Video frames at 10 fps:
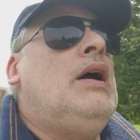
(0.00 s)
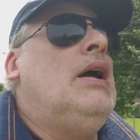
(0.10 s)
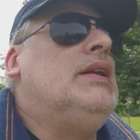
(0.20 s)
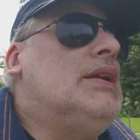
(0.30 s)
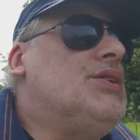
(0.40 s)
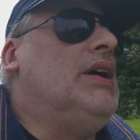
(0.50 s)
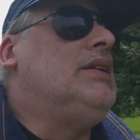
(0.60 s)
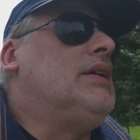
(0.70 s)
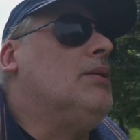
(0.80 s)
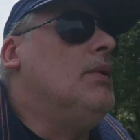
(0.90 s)
della
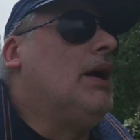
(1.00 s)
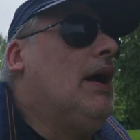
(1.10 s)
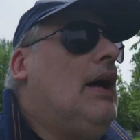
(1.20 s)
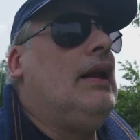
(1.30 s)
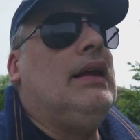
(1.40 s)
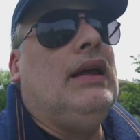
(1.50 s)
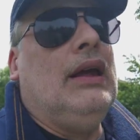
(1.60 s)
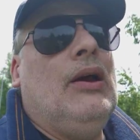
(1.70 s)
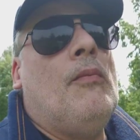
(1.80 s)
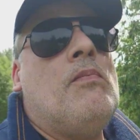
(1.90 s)
gente che
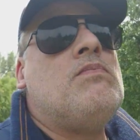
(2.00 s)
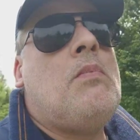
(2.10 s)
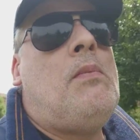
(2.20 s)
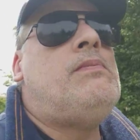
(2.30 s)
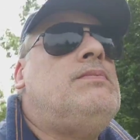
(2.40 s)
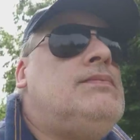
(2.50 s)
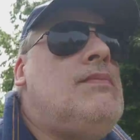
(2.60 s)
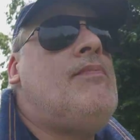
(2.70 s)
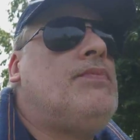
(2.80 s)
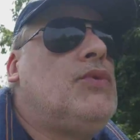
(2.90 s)
magari
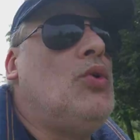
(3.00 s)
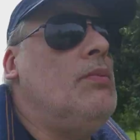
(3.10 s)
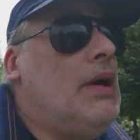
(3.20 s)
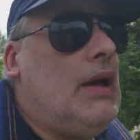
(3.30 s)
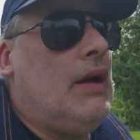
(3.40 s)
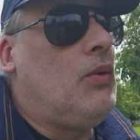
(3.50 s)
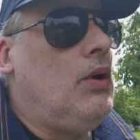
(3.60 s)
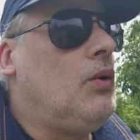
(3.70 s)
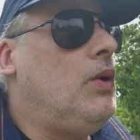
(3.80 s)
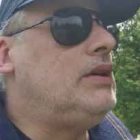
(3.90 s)
come
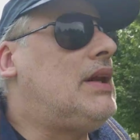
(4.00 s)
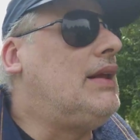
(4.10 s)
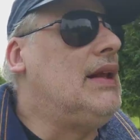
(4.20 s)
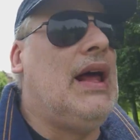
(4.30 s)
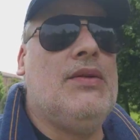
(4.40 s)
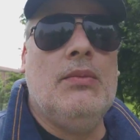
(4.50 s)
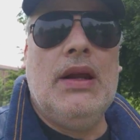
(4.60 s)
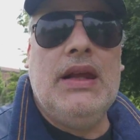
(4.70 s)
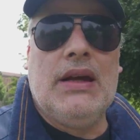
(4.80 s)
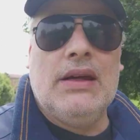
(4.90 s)
quei, quei tre dell'Ave
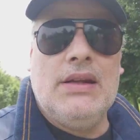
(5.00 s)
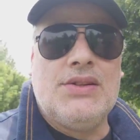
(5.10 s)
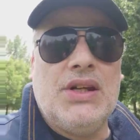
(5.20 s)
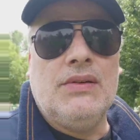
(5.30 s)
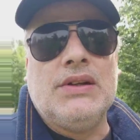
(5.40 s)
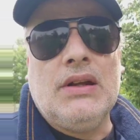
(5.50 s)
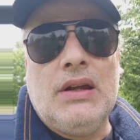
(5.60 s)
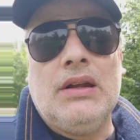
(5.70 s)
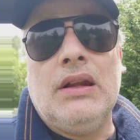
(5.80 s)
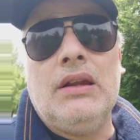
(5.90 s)
Maria che diceva,
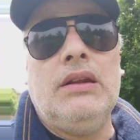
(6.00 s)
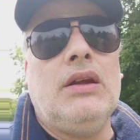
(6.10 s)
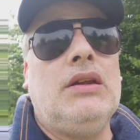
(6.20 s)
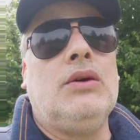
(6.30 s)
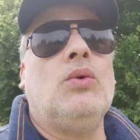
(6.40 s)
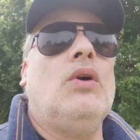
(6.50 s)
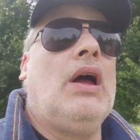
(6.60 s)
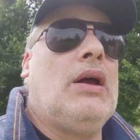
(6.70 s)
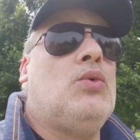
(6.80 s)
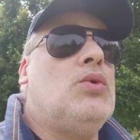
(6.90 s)
eh, di, di cui,
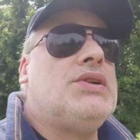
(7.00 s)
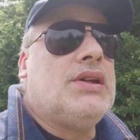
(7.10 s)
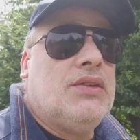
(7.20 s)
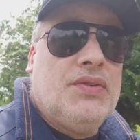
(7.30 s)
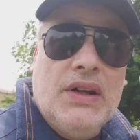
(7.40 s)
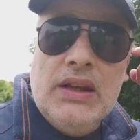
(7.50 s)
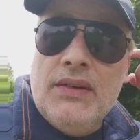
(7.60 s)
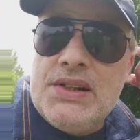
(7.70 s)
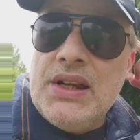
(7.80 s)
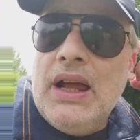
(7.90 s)
a cui si
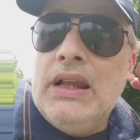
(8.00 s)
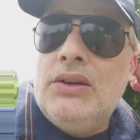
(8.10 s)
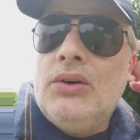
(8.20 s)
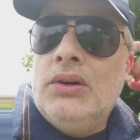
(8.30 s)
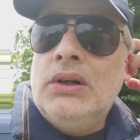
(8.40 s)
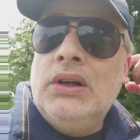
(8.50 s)
riferiva Sandro,